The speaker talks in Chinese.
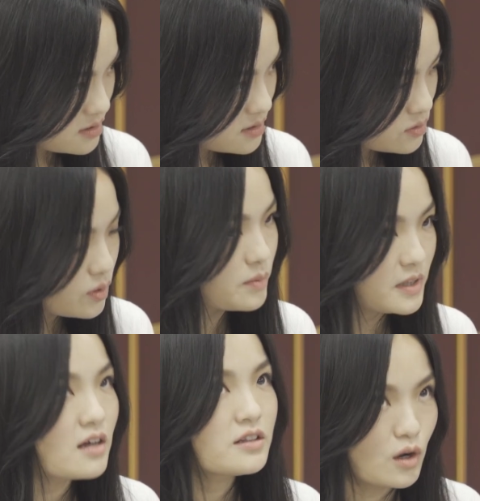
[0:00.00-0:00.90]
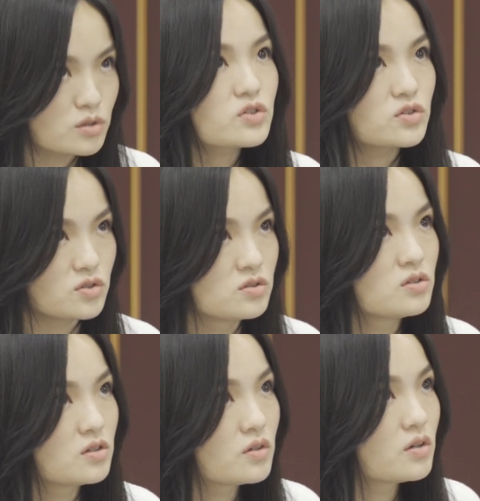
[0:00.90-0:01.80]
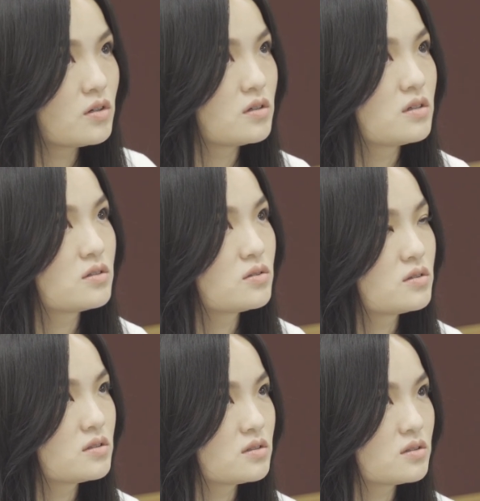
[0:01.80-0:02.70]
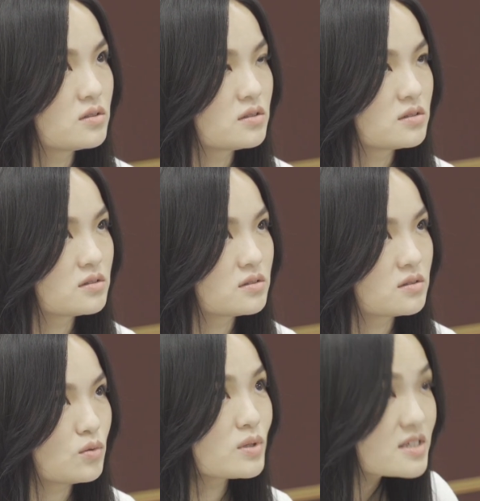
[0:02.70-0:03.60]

对对，当导师。那你自己激发出有什么不一样的？我